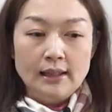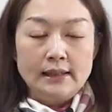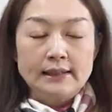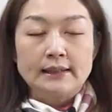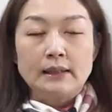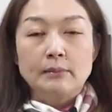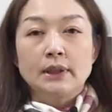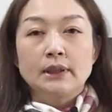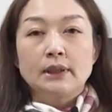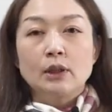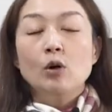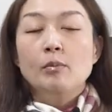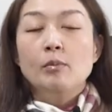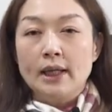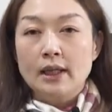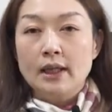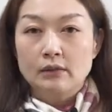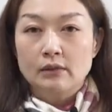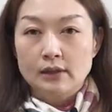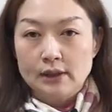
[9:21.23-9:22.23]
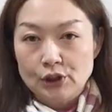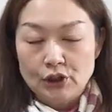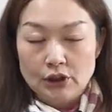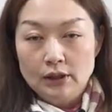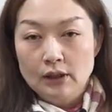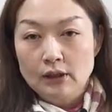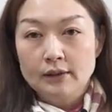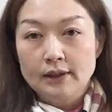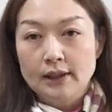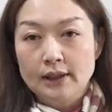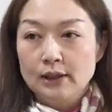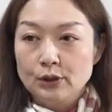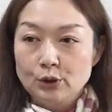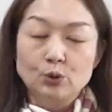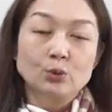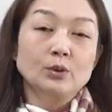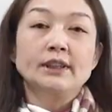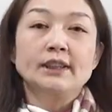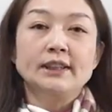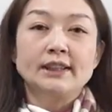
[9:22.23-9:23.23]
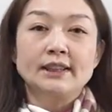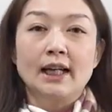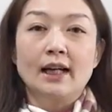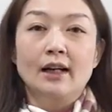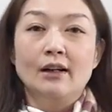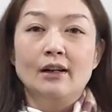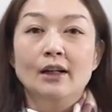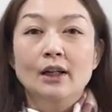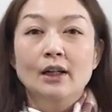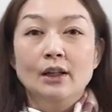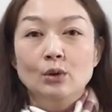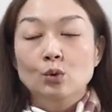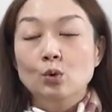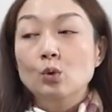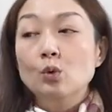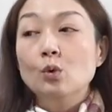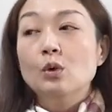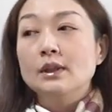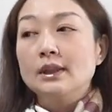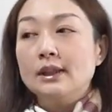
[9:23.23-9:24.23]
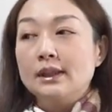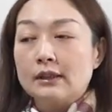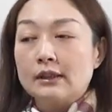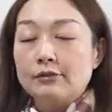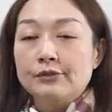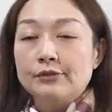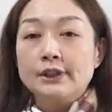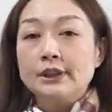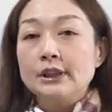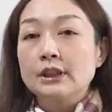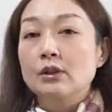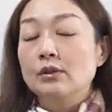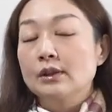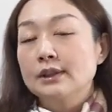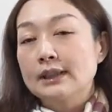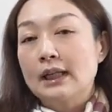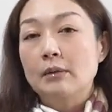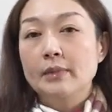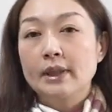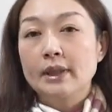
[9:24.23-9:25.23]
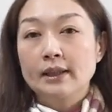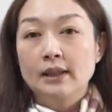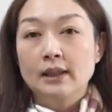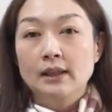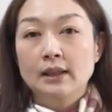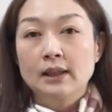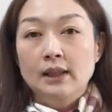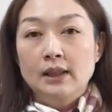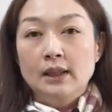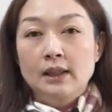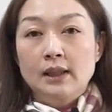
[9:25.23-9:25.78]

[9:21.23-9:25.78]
什么都没有的时候呢，注意一下哦，如果你的夫妻宫上面呢，